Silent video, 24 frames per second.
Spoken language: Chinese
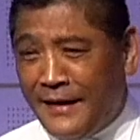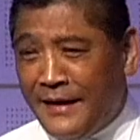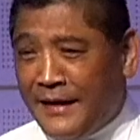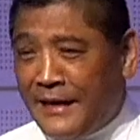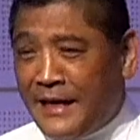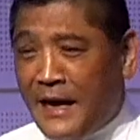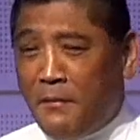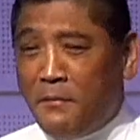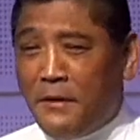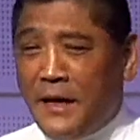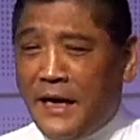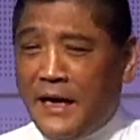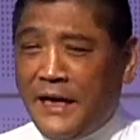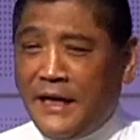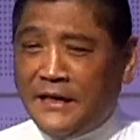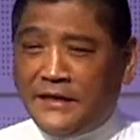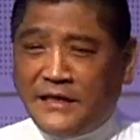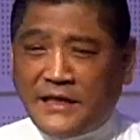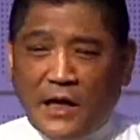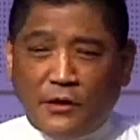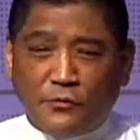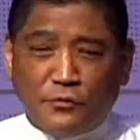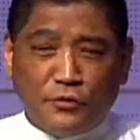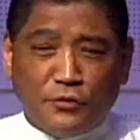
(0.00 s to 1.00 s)
他们在那里
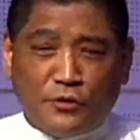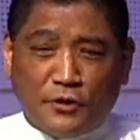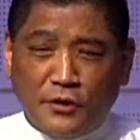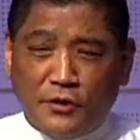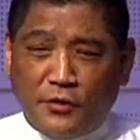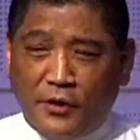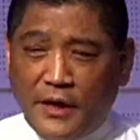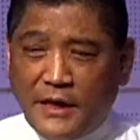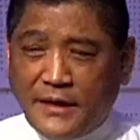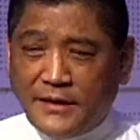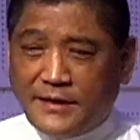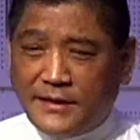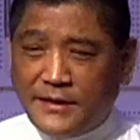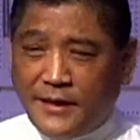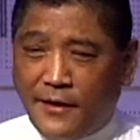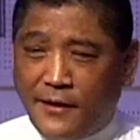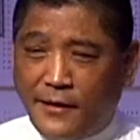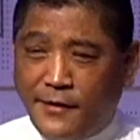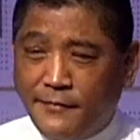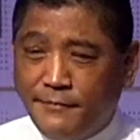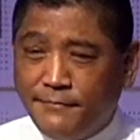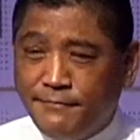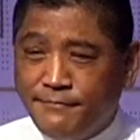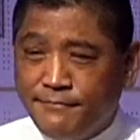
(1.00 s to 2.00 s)
小组聚会的时
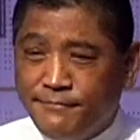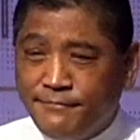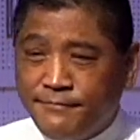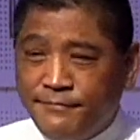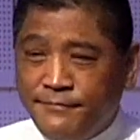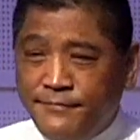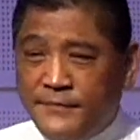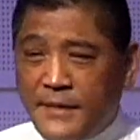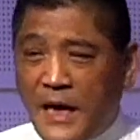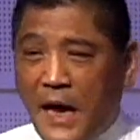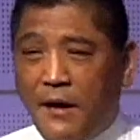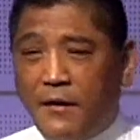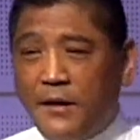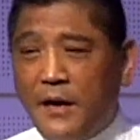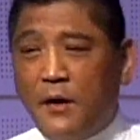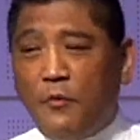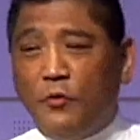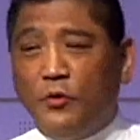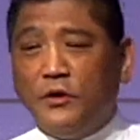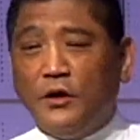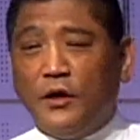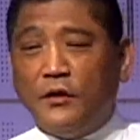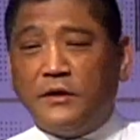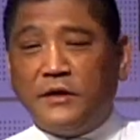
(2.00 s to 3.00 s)
候，然后呢，
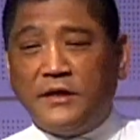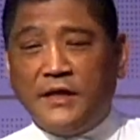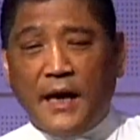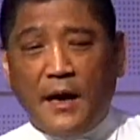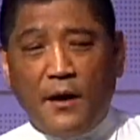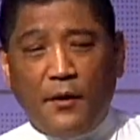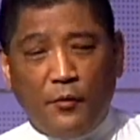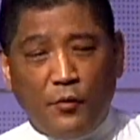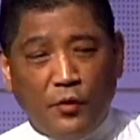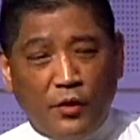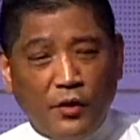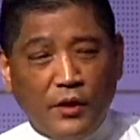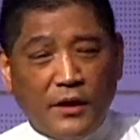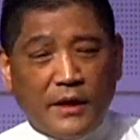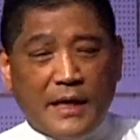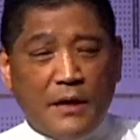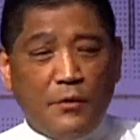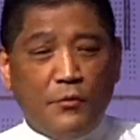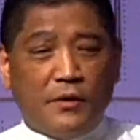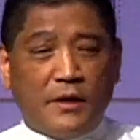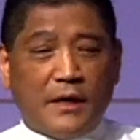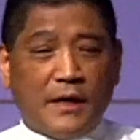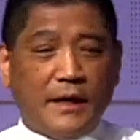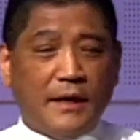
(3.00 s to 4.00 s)
我就
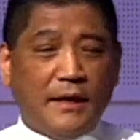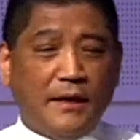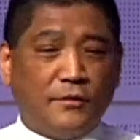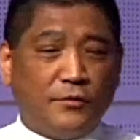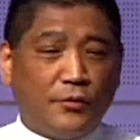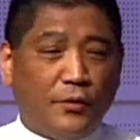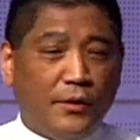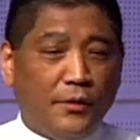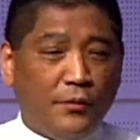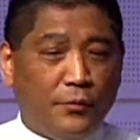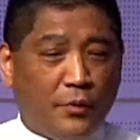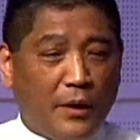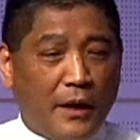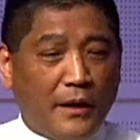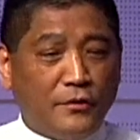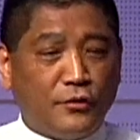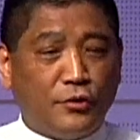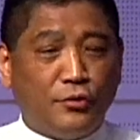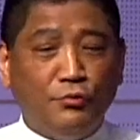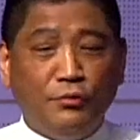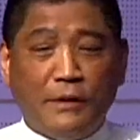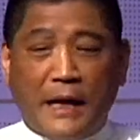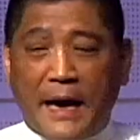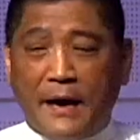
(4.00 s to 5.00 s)
跟我哥哥说，我要
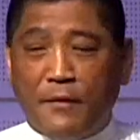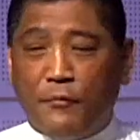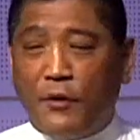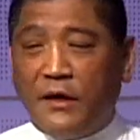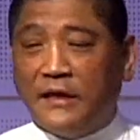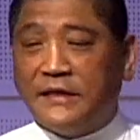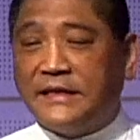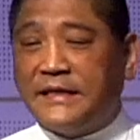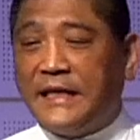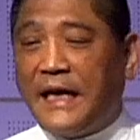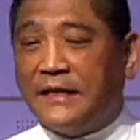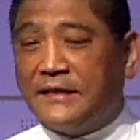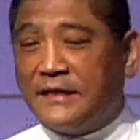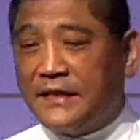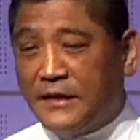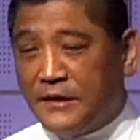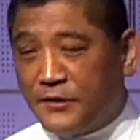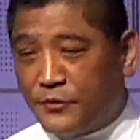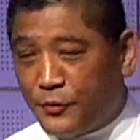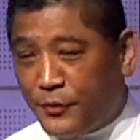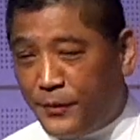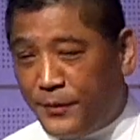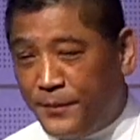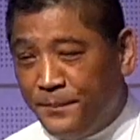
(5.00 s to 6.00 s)
出来，我要上厕
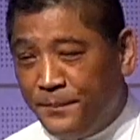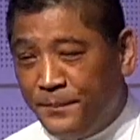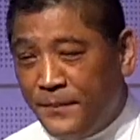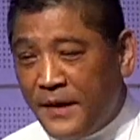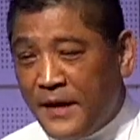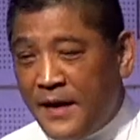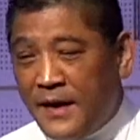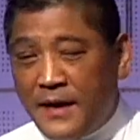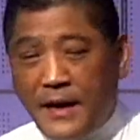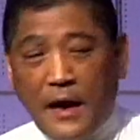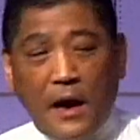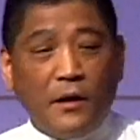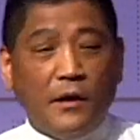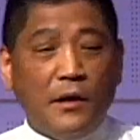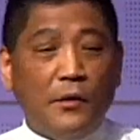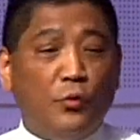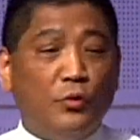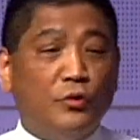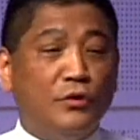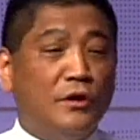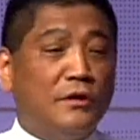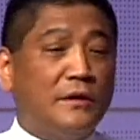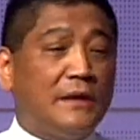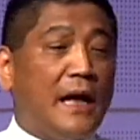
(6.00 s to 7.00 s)
所。然后呢，我
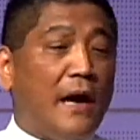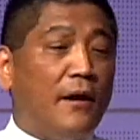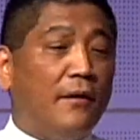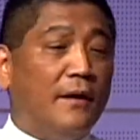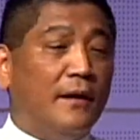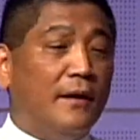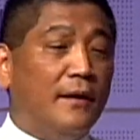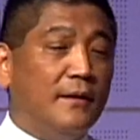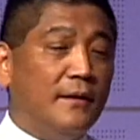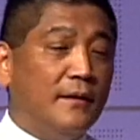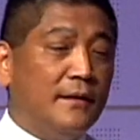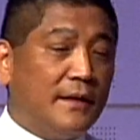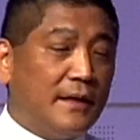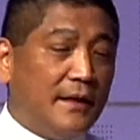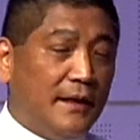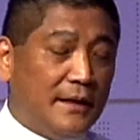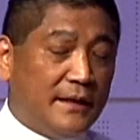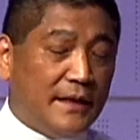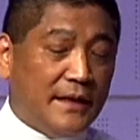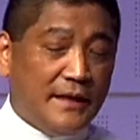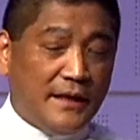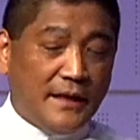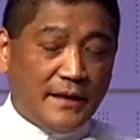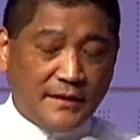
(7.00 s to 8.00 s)
就到了客
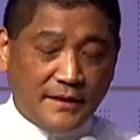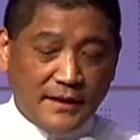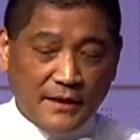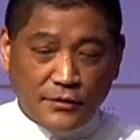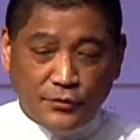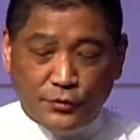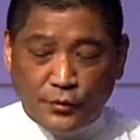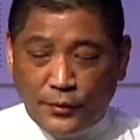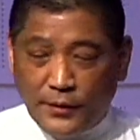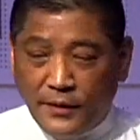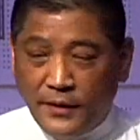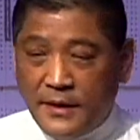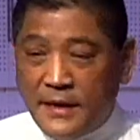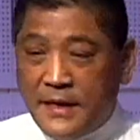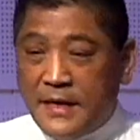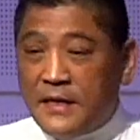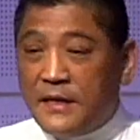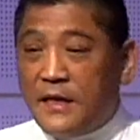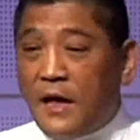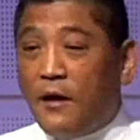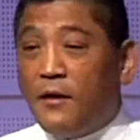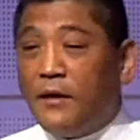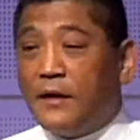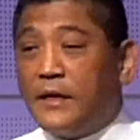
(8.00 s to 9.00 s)
厅的厕所。
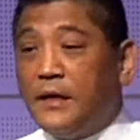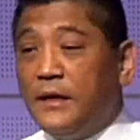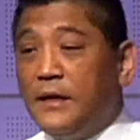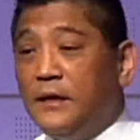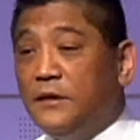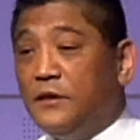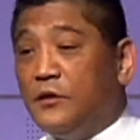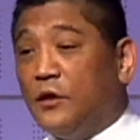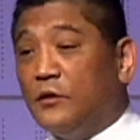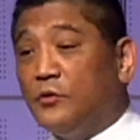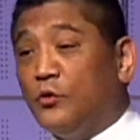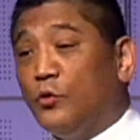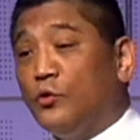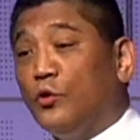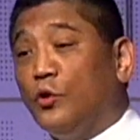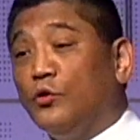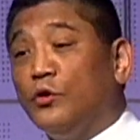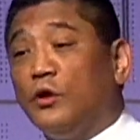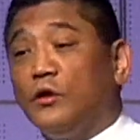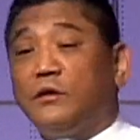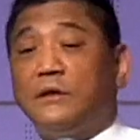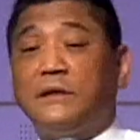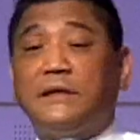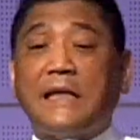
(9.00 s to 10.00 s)
到了客厅厕所的时候，我
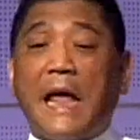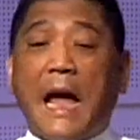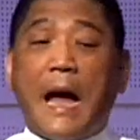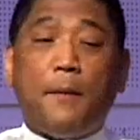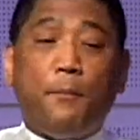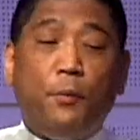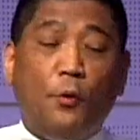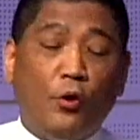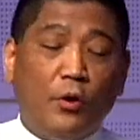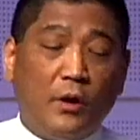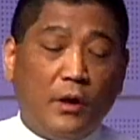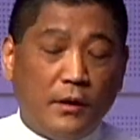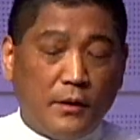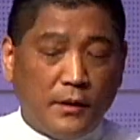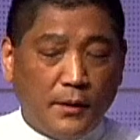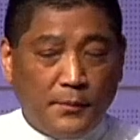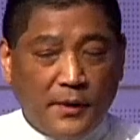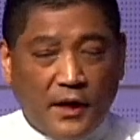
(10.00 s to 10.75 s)
就打破了